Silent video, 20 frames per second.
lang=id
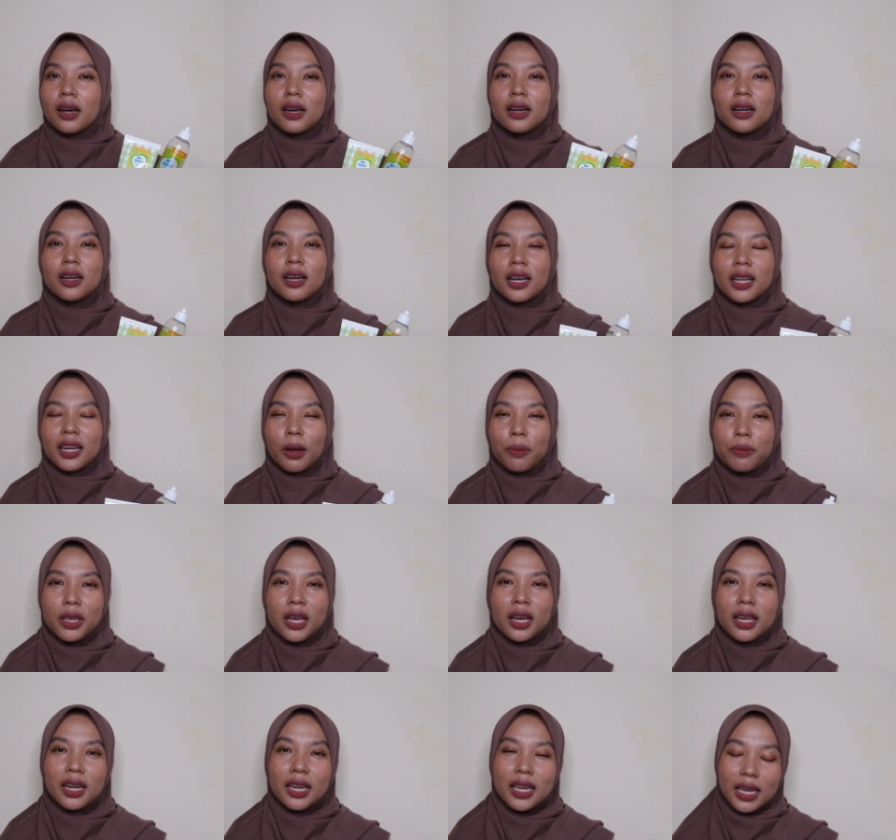e, kena
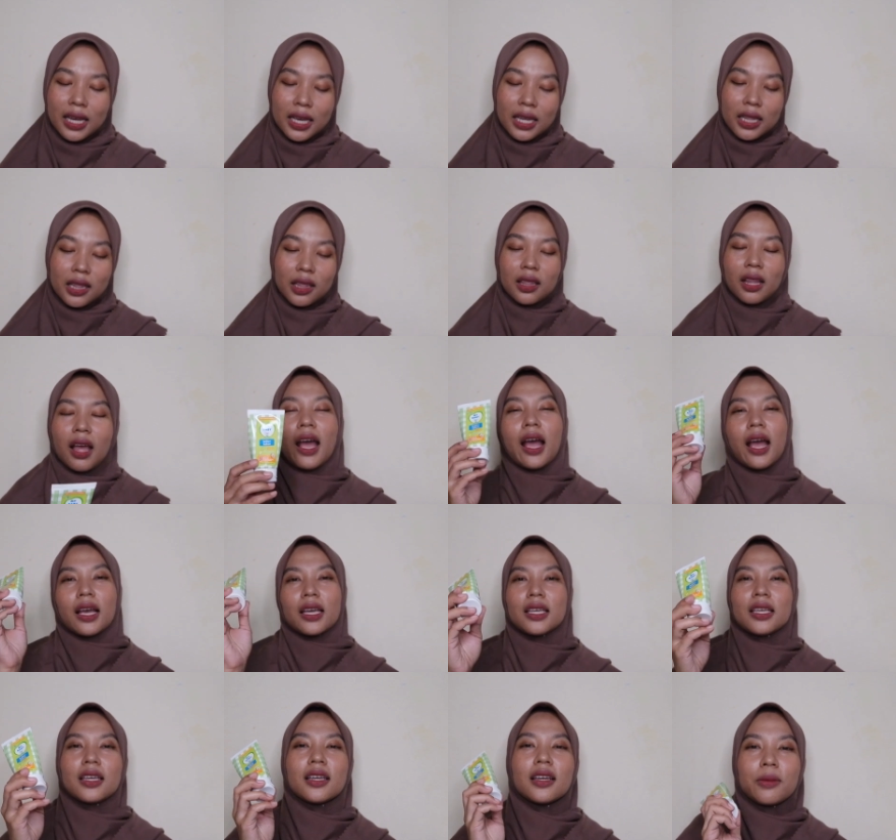biang keringat nah
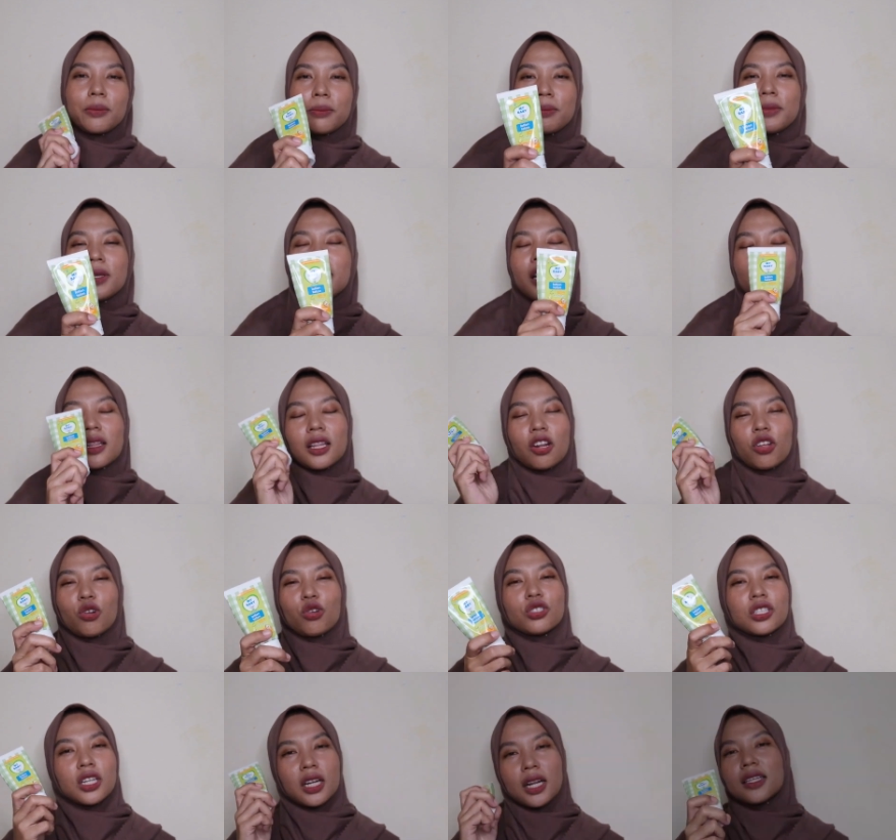minyak telan
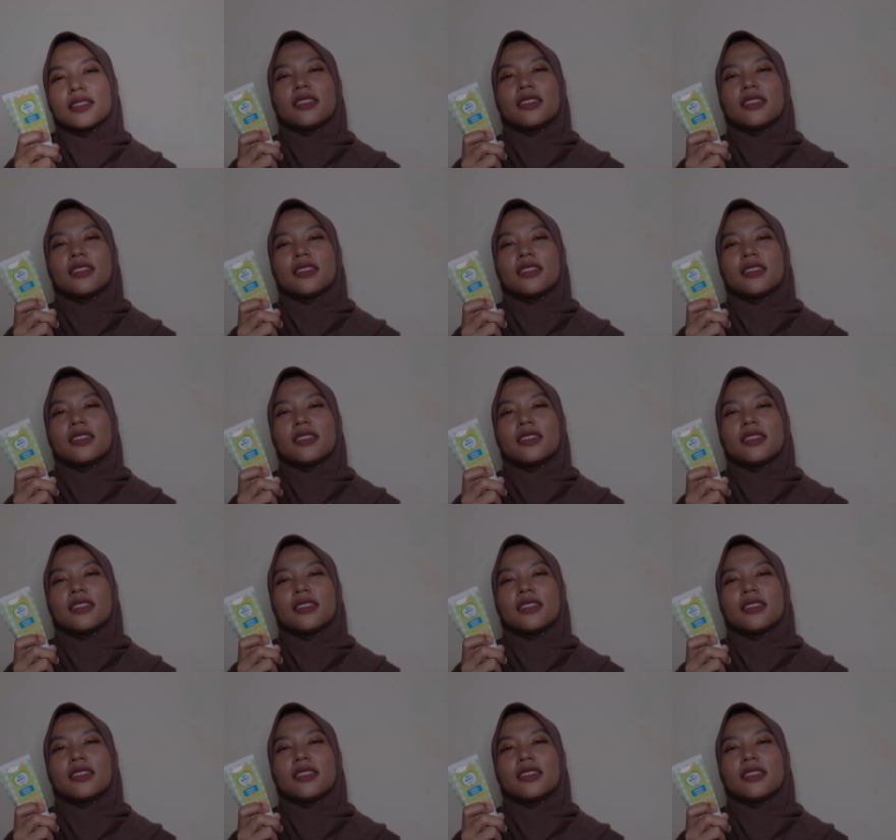lotion lah